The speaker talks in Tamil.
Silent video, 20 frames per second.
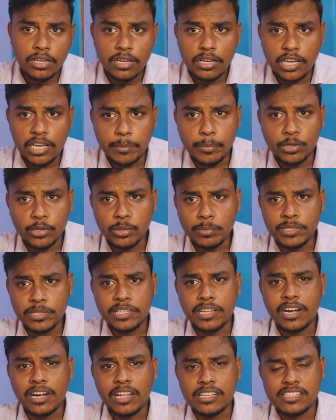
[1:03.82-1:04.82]
இப்போ வந்து
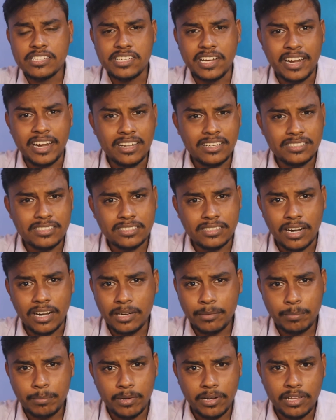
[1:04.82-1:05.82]
பார்த்திங்கன்னா நான் சேனல்
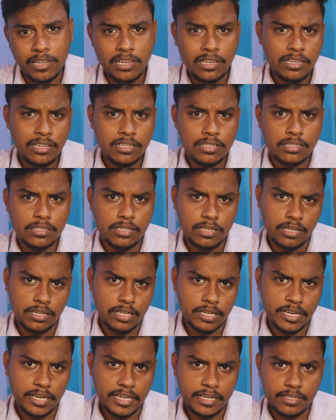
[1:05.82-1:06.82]
ஸ்டார்ட் பண்ணி
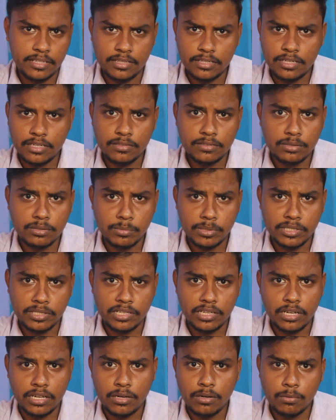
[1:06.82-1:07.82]
கிட்டத்தட்ட வந்து
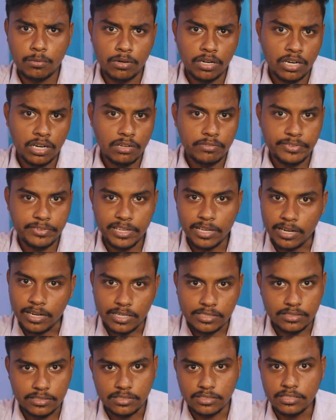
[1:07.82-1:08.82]
பார்த்திங்கன்னா ஒன் அண்ட் ஆஃப் இயர்
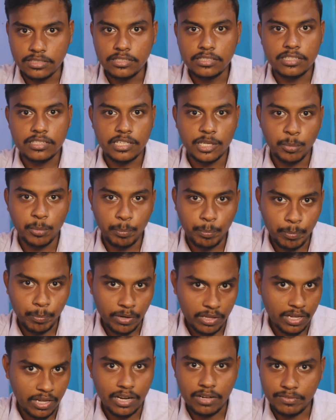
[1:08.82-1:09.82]
ஆச்சு இப்போ
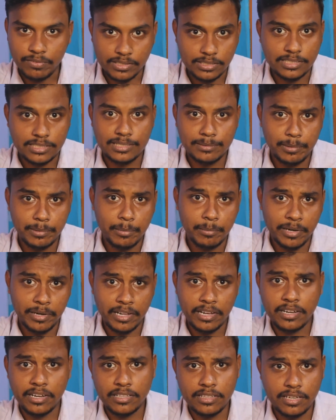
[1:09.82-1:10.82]
தான் நான் ஃபஸ்ட்டு
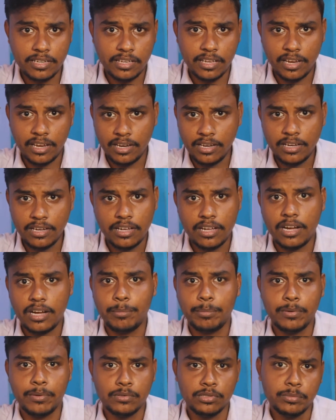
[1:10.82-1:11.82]
பேமெண்ட்டே எடுத்திருக்கேன்
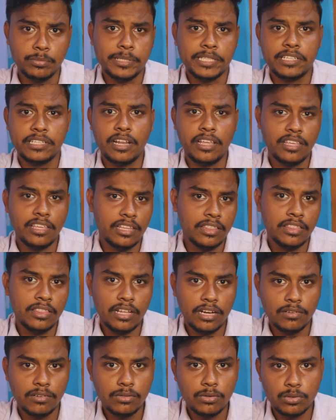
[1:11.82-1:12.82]
அப்போ வந்து பார்த்திங்கன்னா எந்த
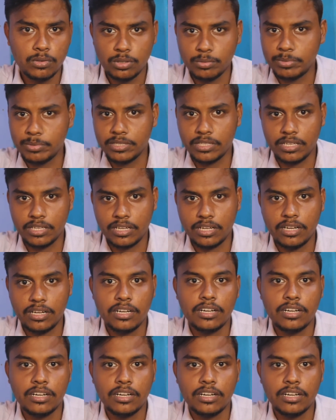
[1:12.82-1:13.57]
அளவுக்கு வந்து பார்த்திங்கன்னா